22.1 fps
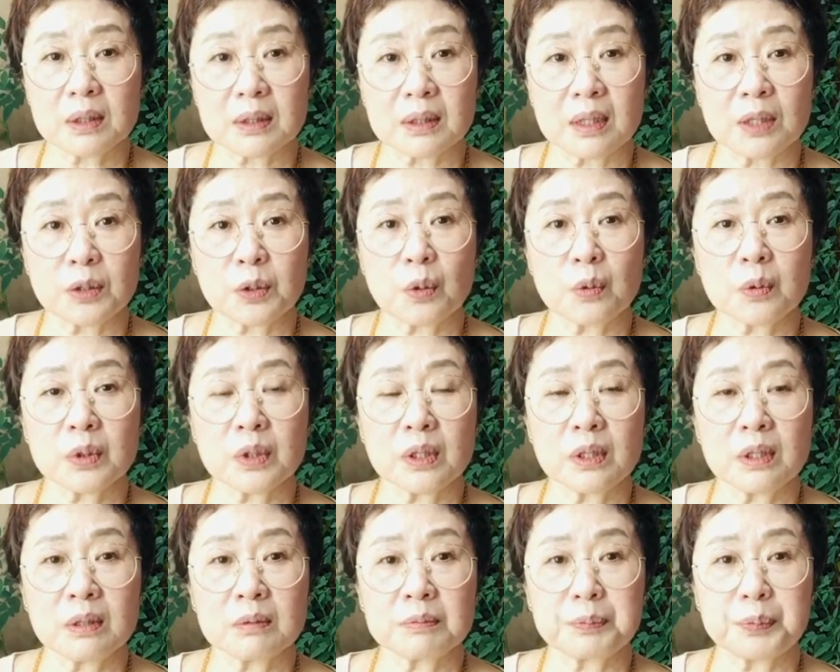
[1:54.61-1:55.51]

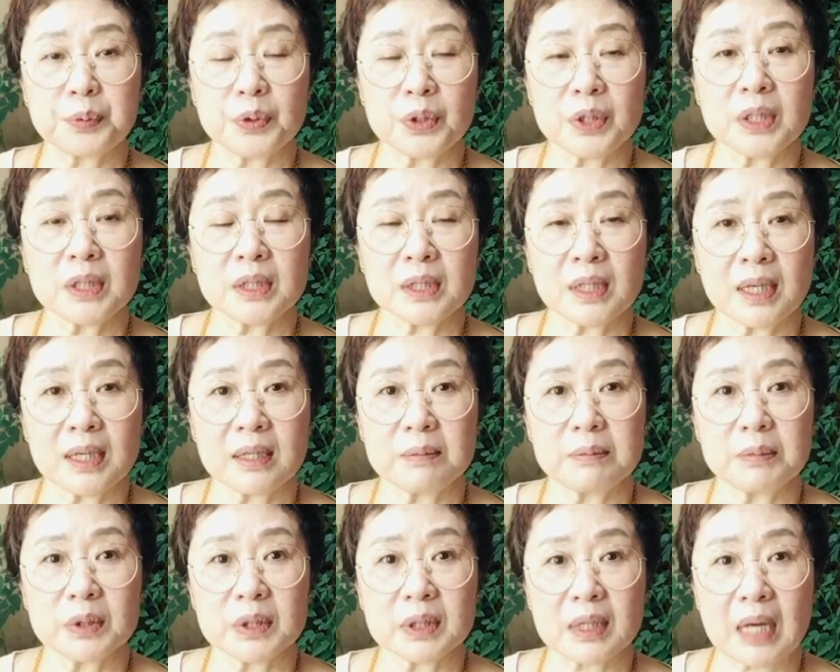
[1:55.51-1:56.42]
대통령
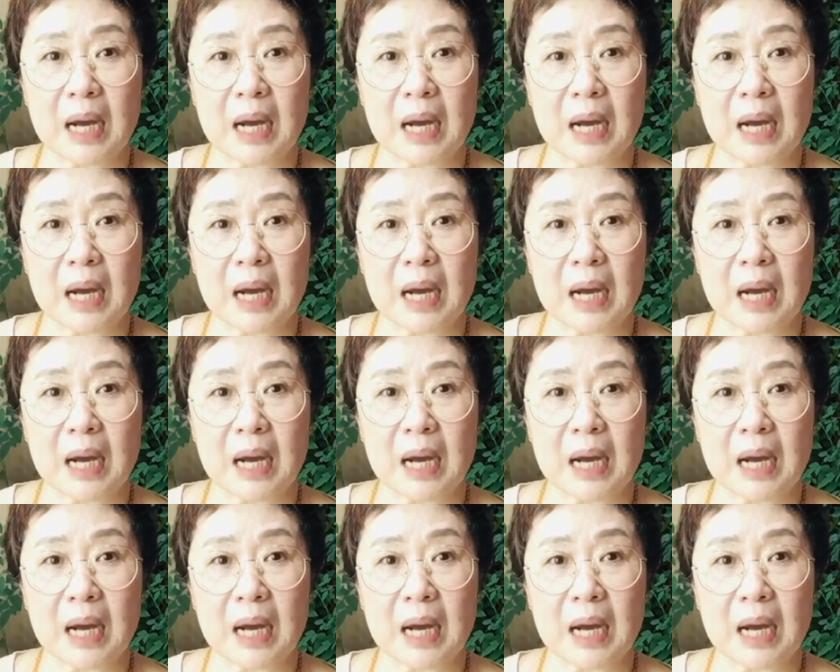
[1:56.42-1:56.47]
부인이라는 분이